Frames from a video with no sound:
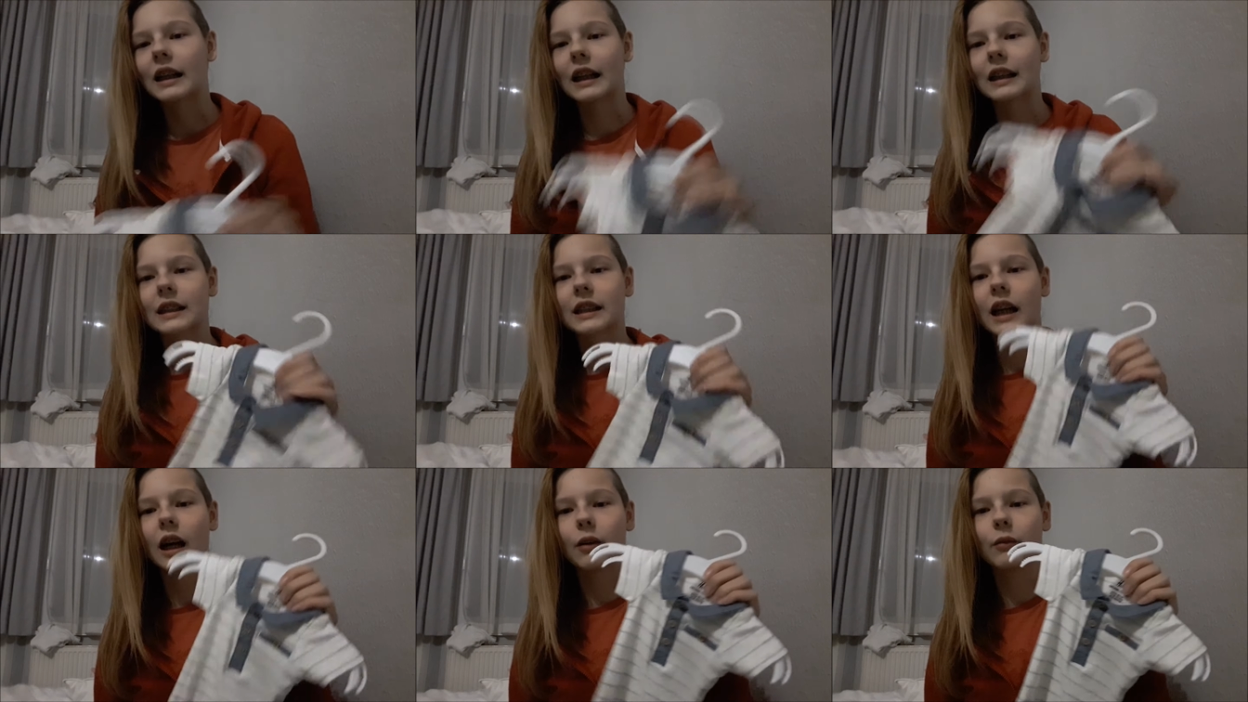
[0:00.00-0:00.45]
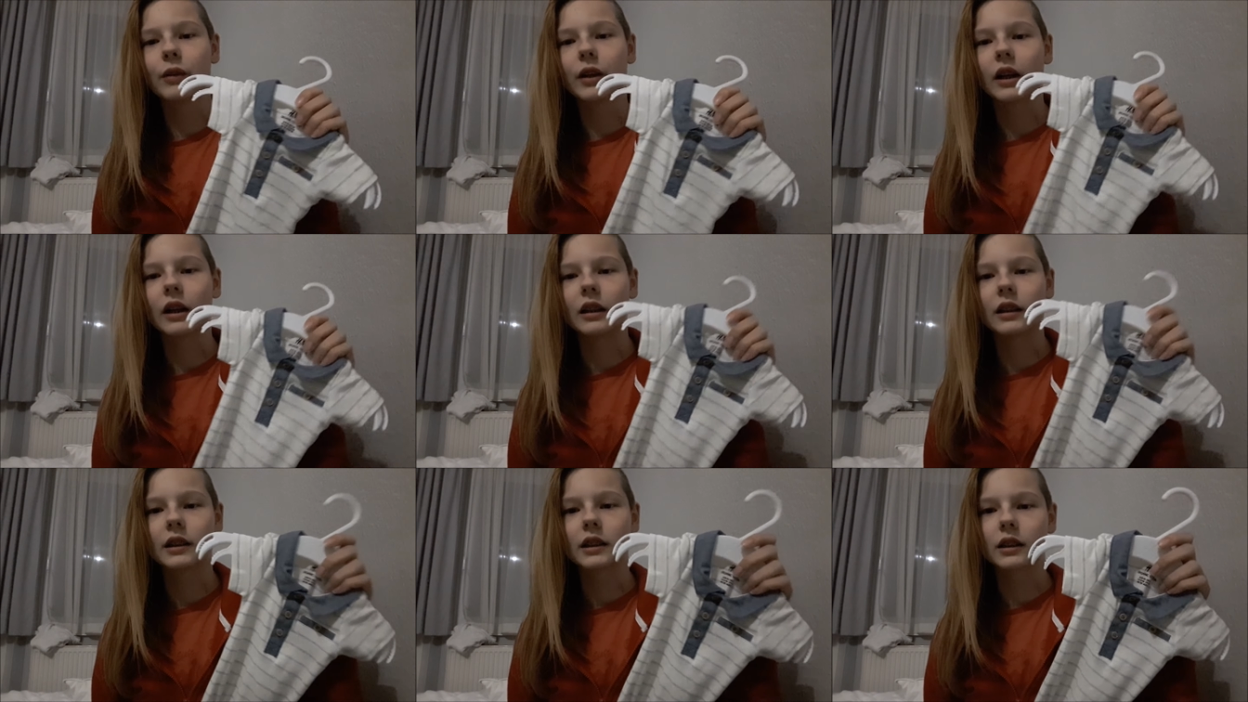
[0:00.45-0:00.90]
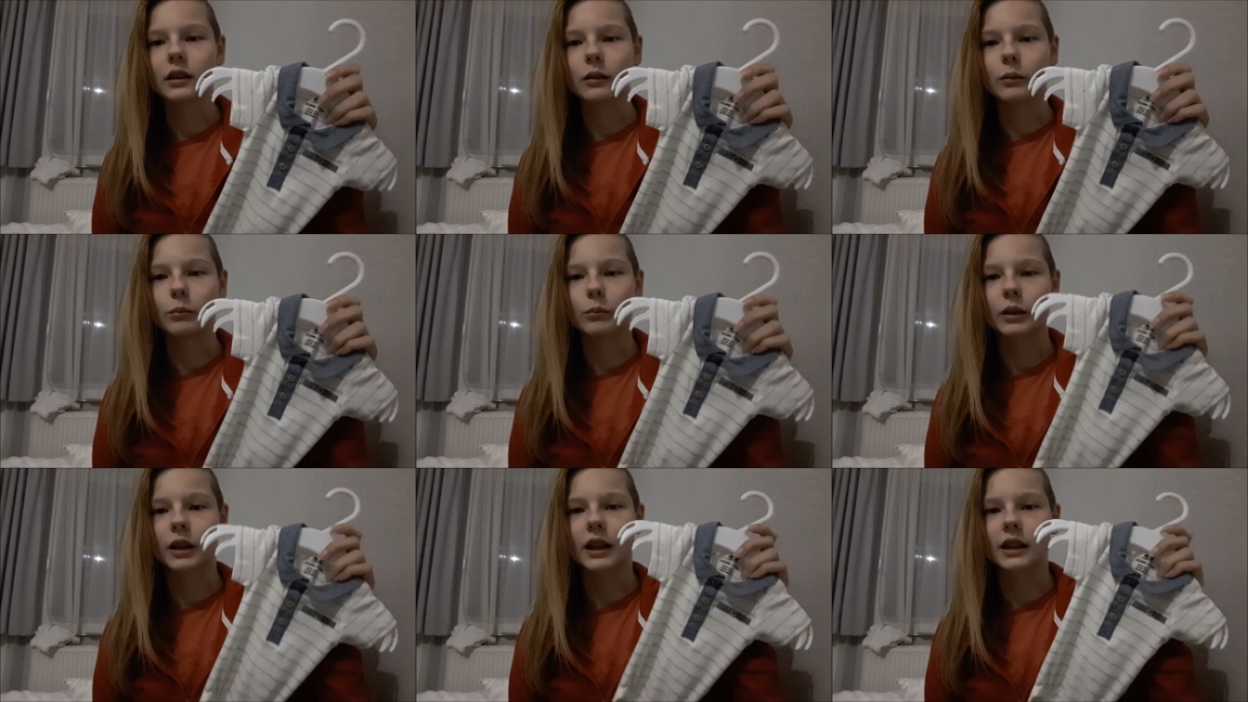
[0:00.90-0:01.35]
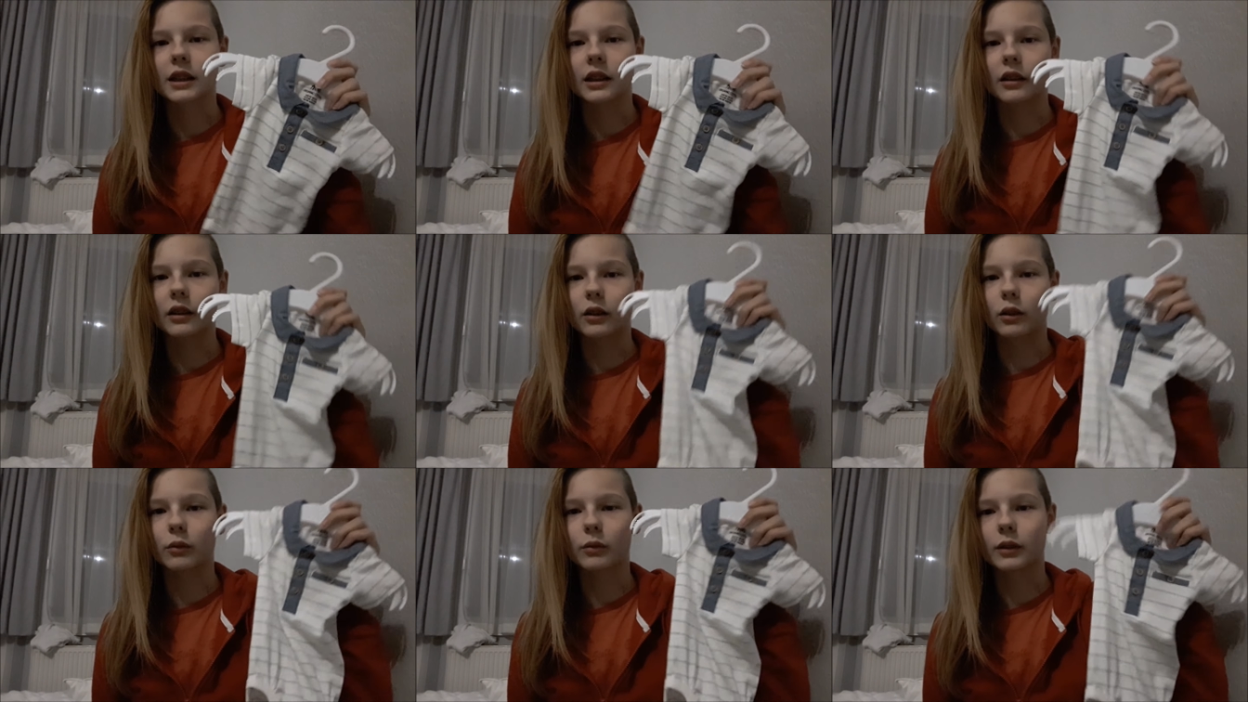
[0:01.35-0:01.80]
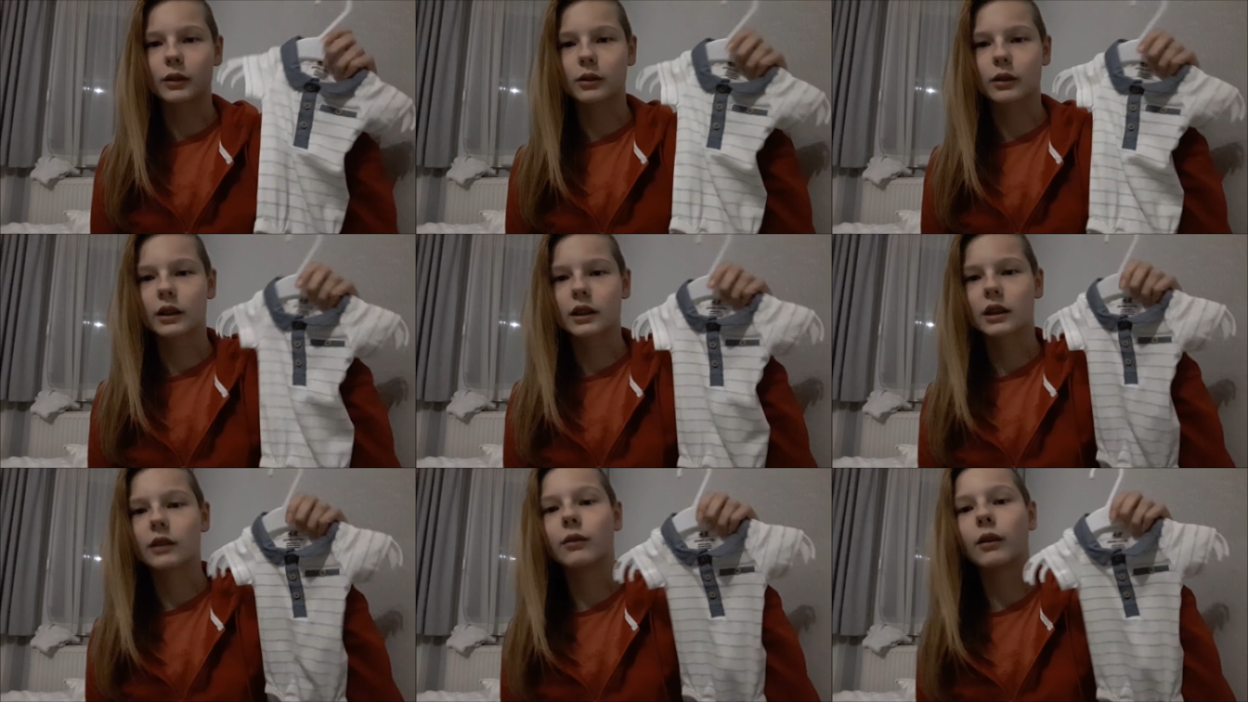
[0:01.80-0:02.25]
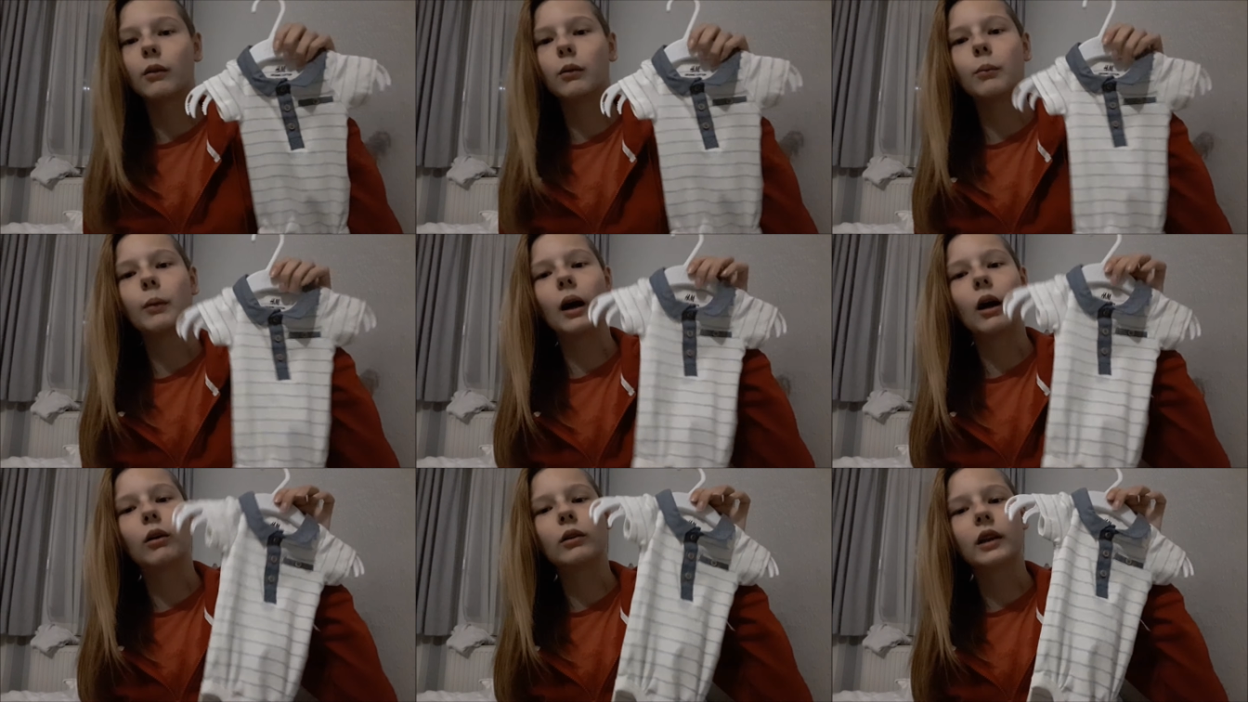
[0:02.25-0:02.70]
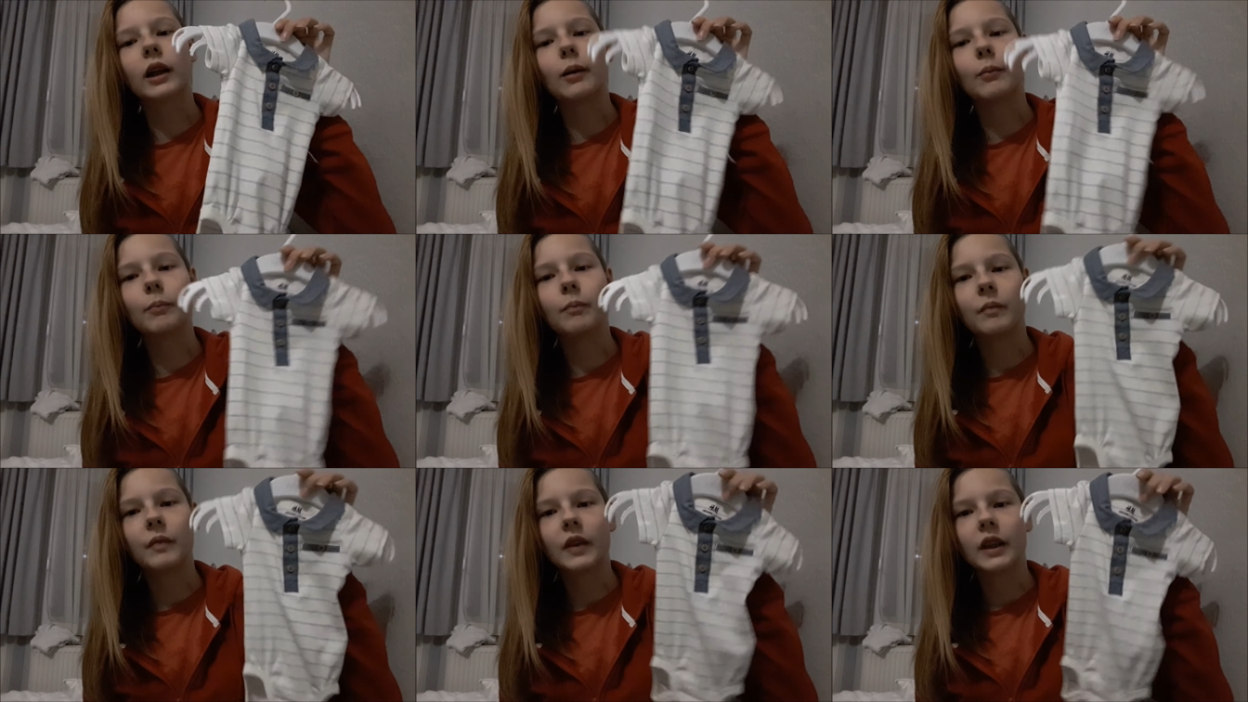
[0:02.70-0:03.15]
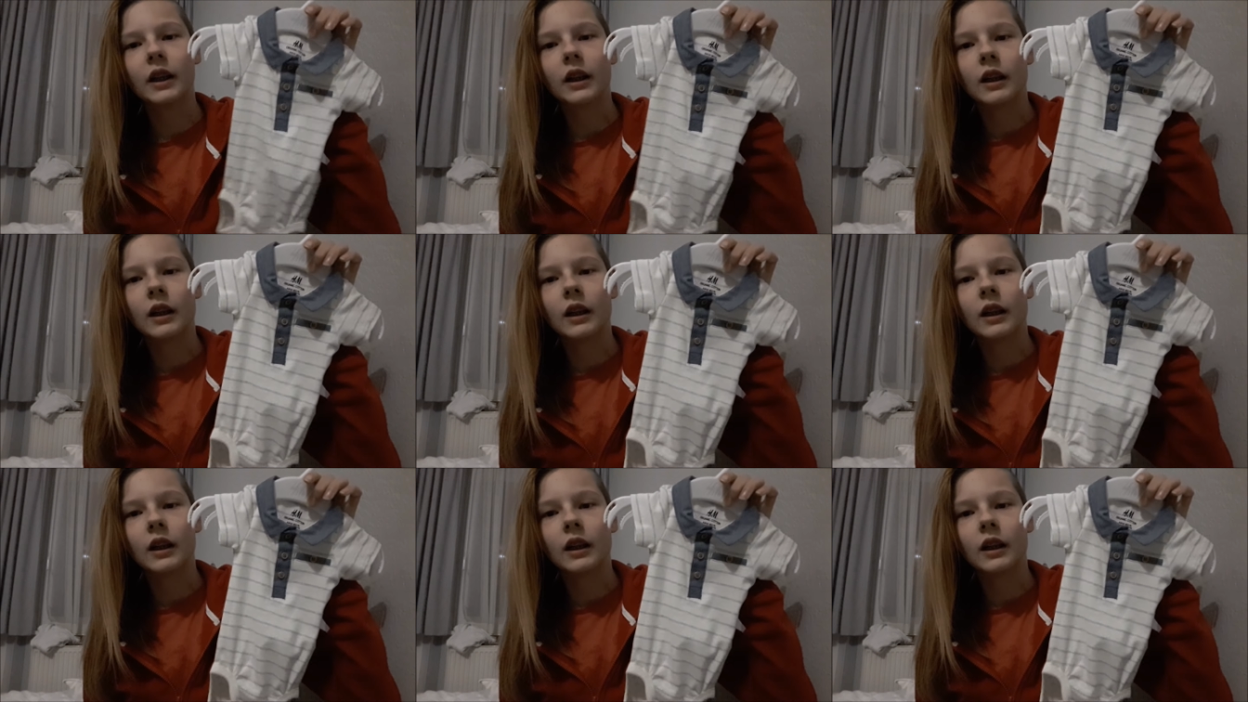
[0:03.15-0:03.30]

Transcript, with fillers: Das hier haben wir halt ähm, gestern gekauft, also gestern waren wir bei H&M.